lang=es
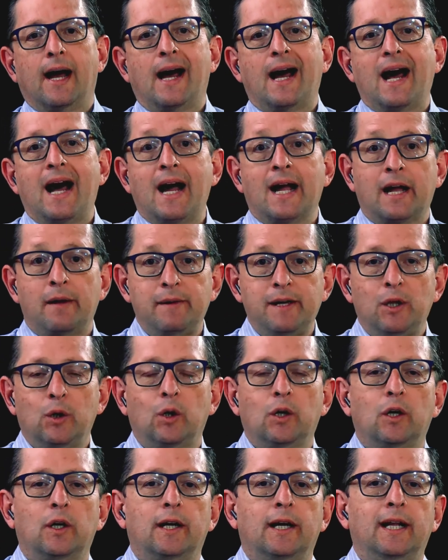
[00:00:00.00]
Han
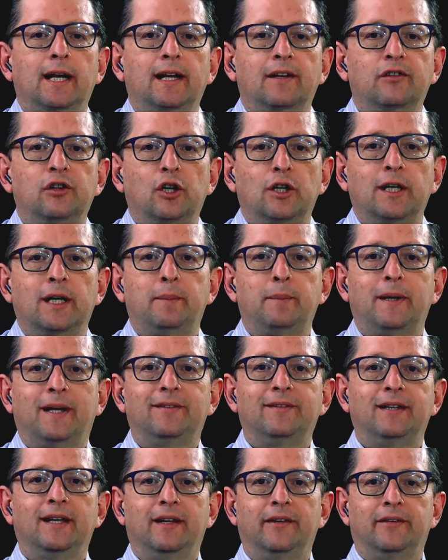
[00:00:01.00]
habido elecciones
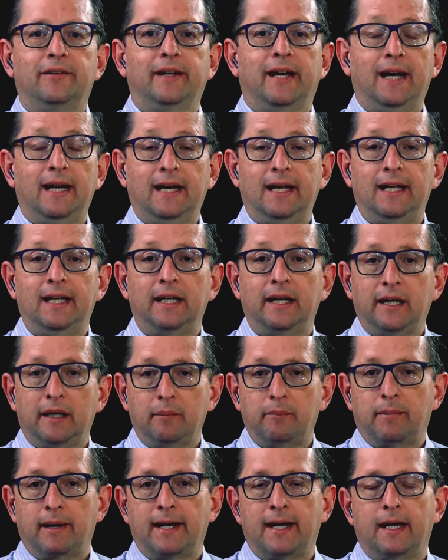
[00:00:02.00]
presidenciales y
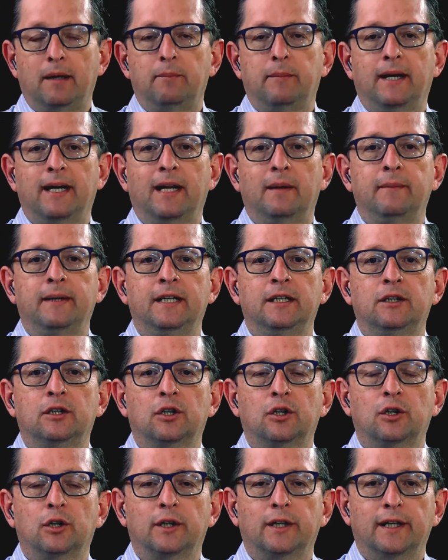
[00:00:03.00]
para el
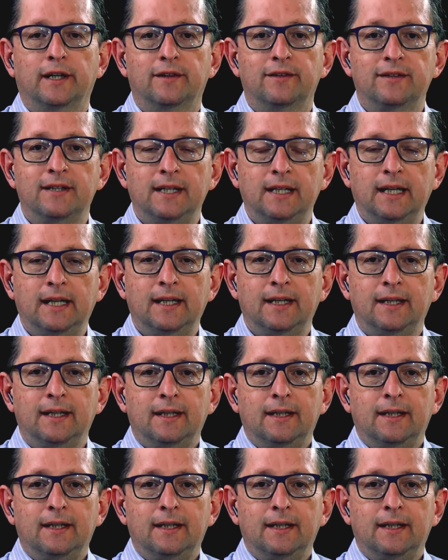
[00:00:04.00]
Parlamento en Chile,